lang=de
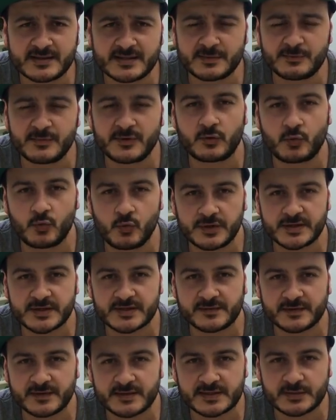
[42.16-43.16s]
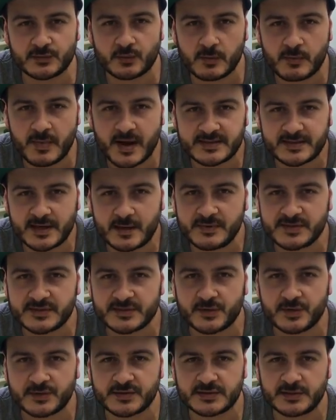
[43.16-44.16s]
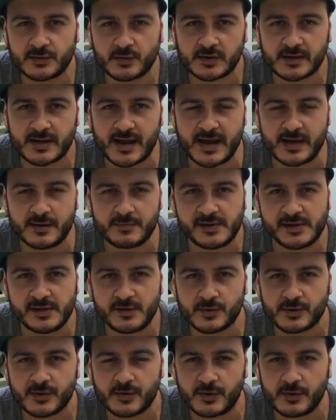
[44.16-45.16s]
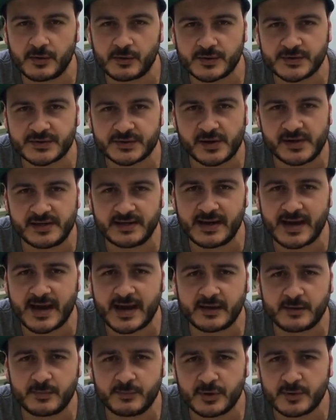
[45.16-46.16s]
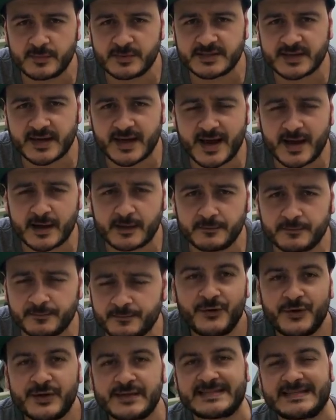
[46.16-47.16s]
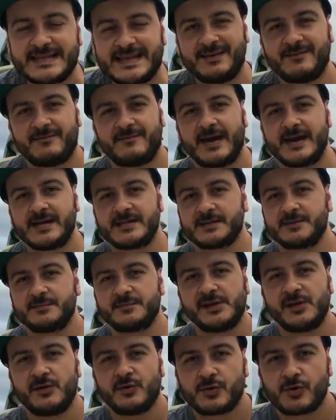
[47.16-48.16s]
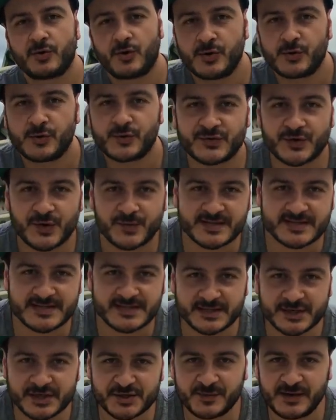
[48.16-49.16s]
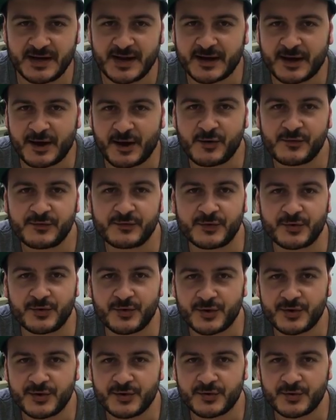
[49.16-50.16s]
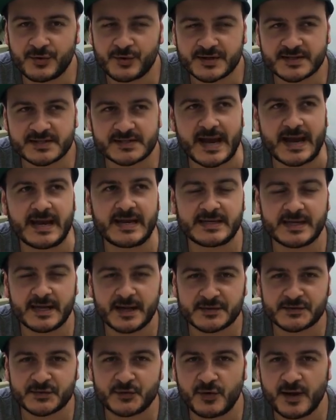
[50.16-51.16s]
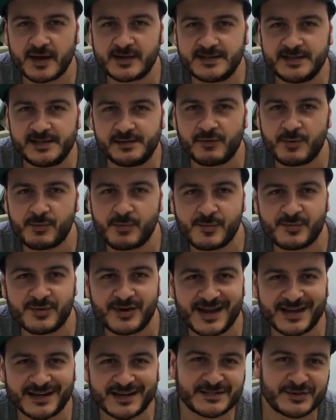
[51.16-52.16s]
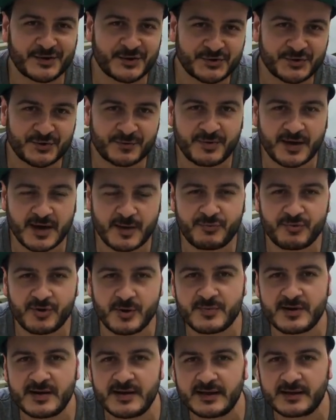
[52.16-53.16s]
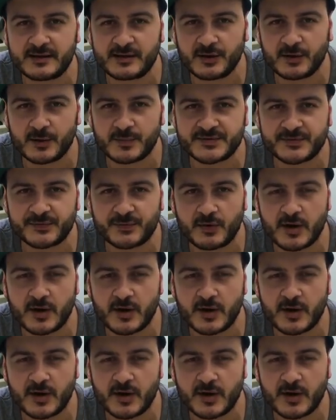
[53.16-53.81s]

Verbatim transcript: ziemlich gut, dass wir das so gemacht haben, dieses Konstrukt. Eine Million Euro soll die Leihgebühr betragen. Für zehn weitere Millionen Euro soll man sich den Spieler kaufen können und es ist eigentlich ein ganz guter Deal, wenn man bedenkt, dass auch schon ein paar Premier League Clubs